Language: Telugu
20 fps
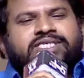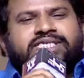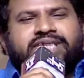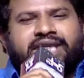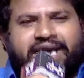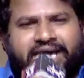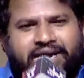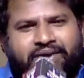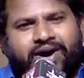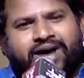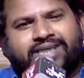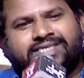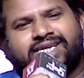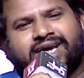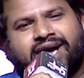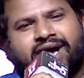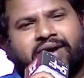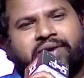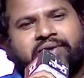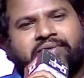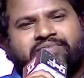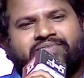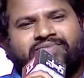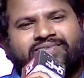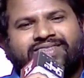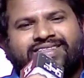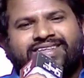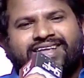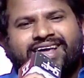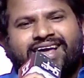శ్రీనివాస్ గారు
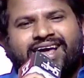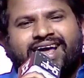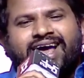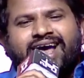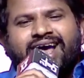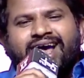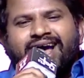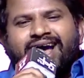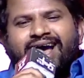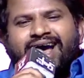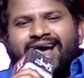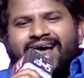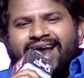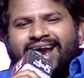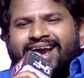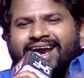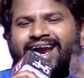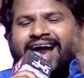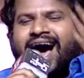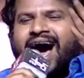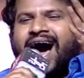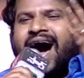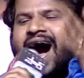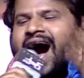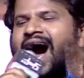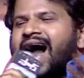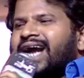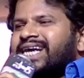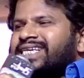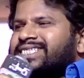నా
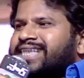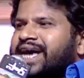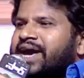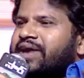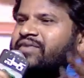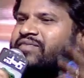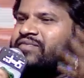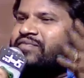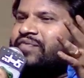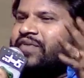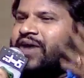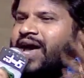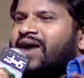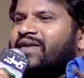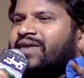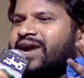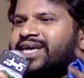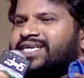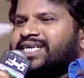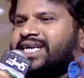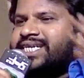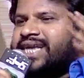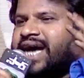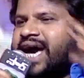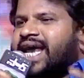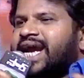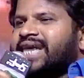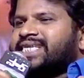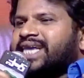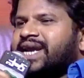ఆల్ టైమ్ ఫేవరెట్
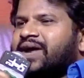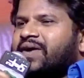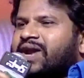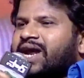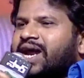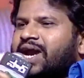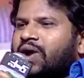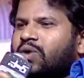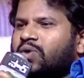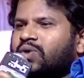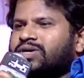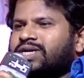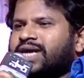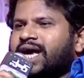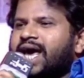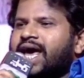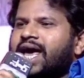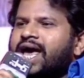డైరెక్టర్ ఎవరైనా ఉంటే